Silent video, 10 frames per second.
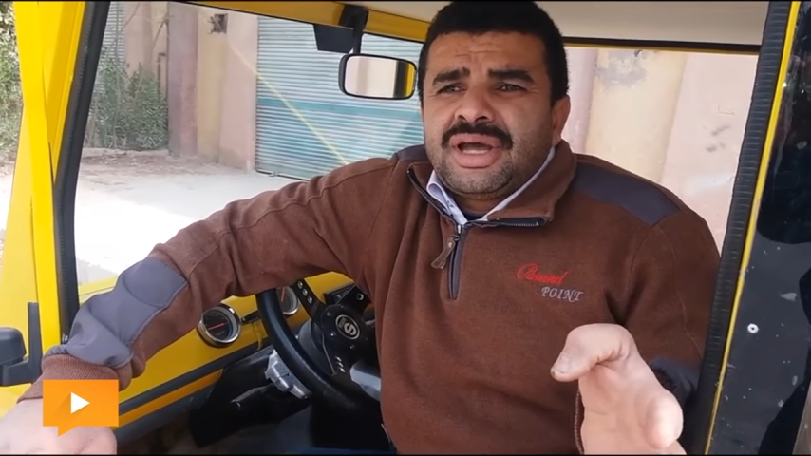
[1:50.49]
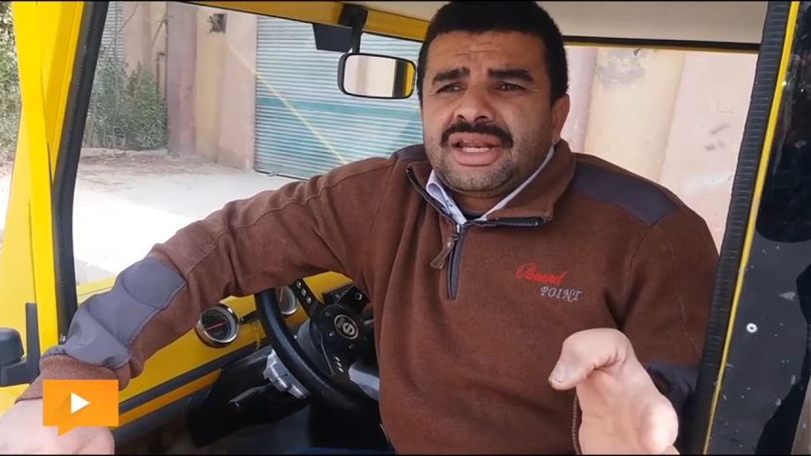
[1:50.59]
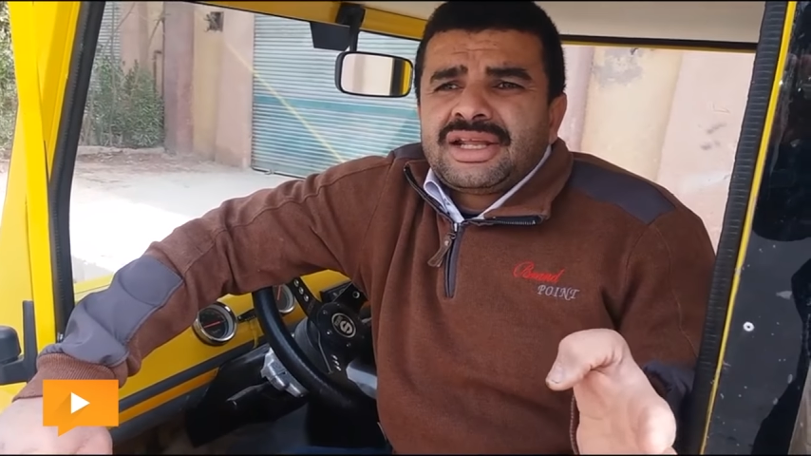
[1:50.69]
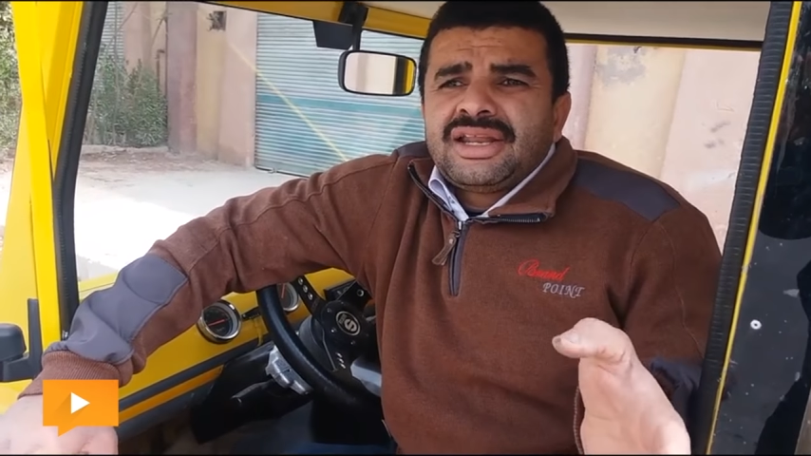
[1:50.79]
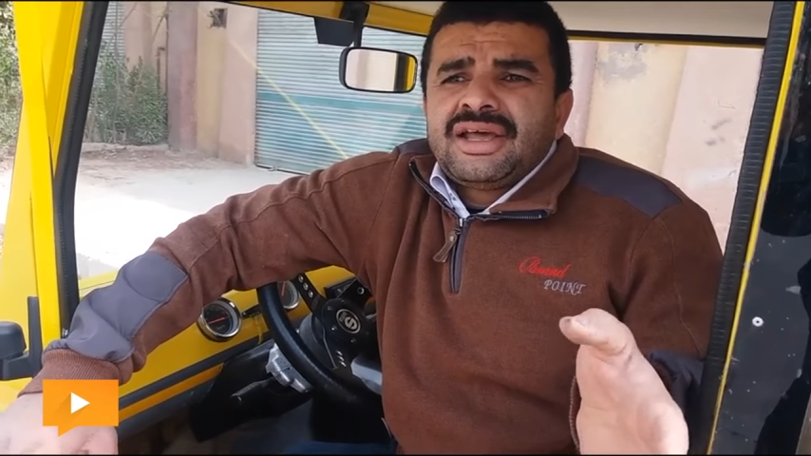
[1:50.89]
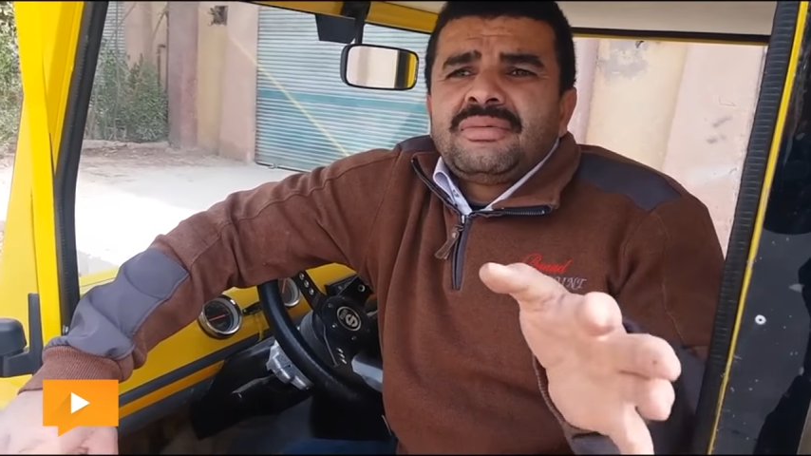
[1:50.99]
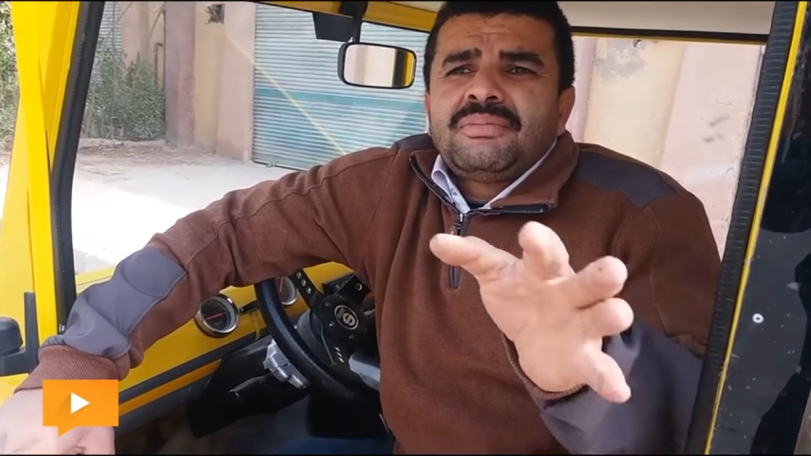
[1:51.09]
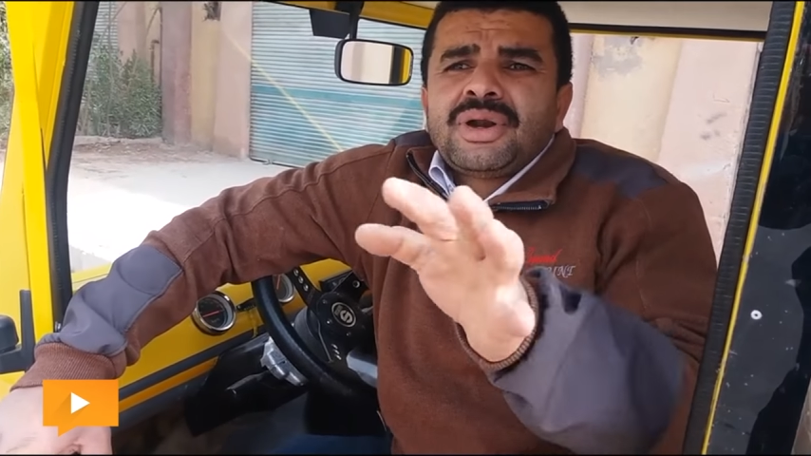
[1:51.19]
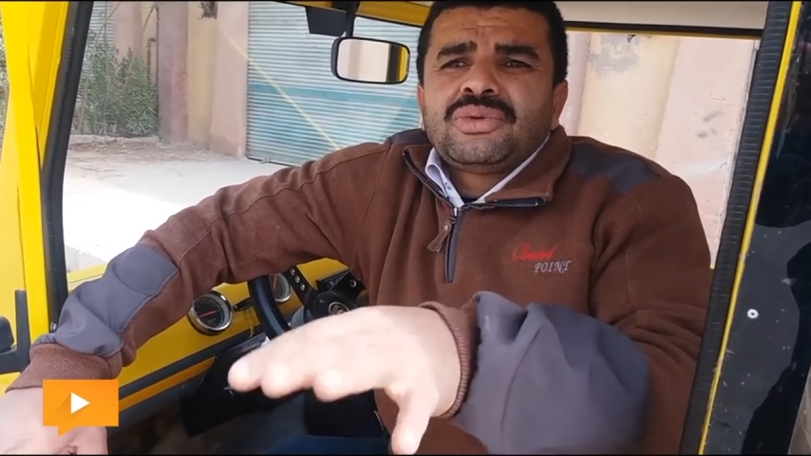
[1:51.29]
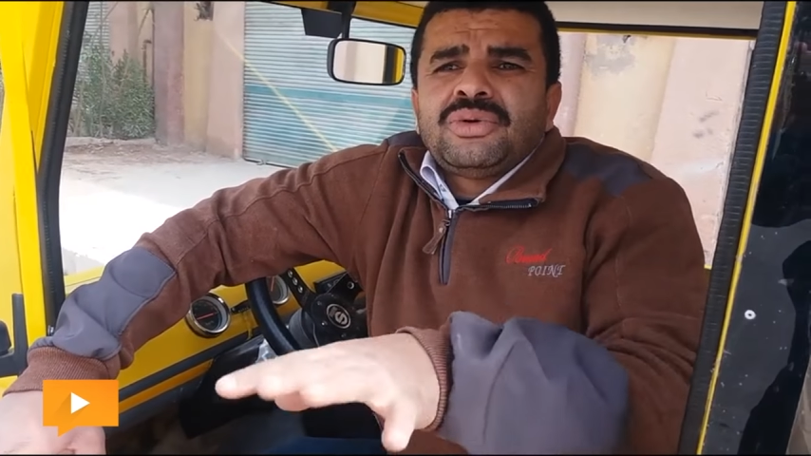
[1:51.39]
بعد كده
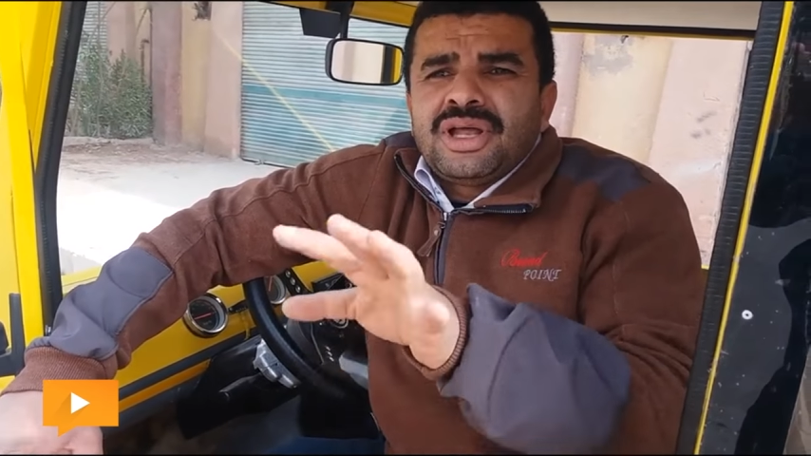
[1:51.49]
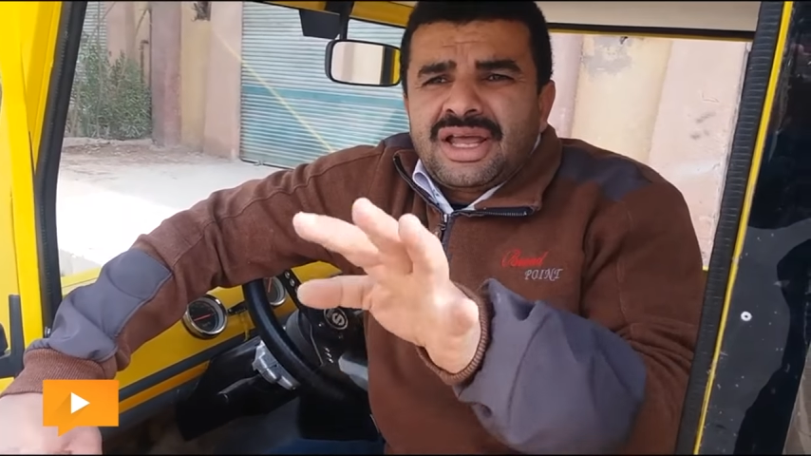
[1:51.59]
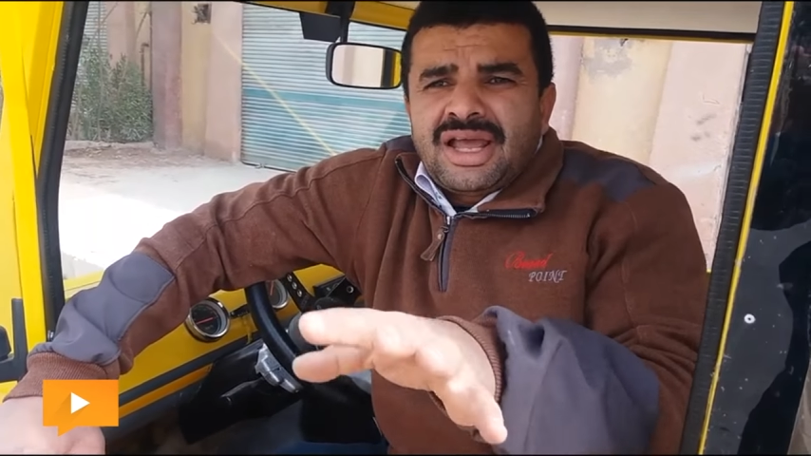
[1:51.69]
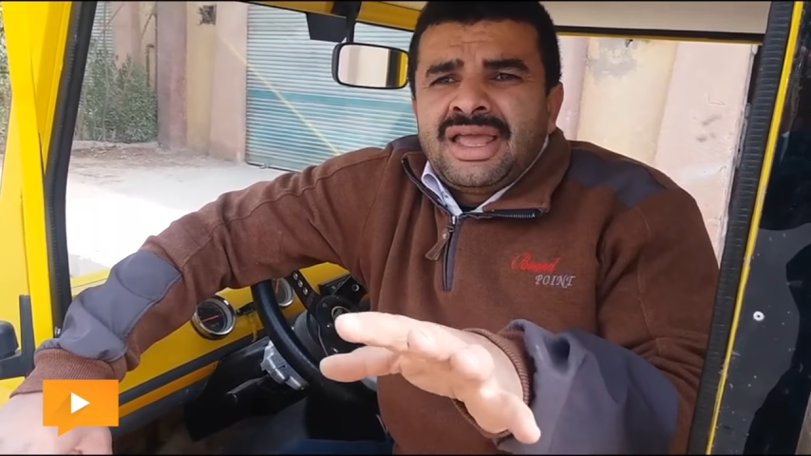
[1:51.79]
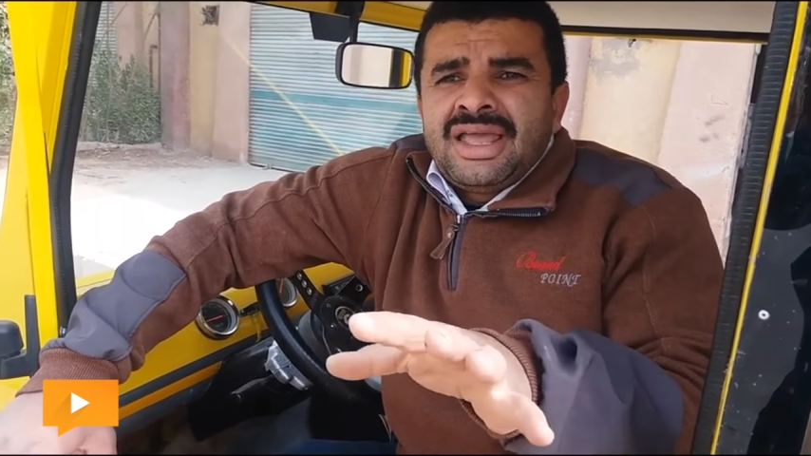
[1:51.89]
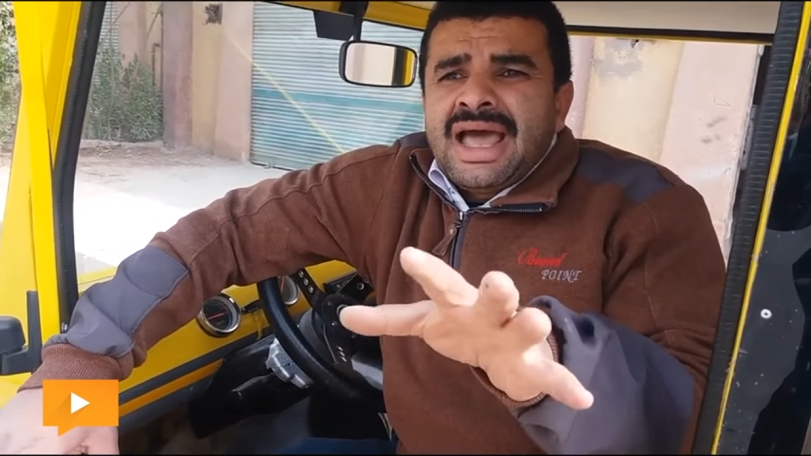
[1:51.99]
برضو آه،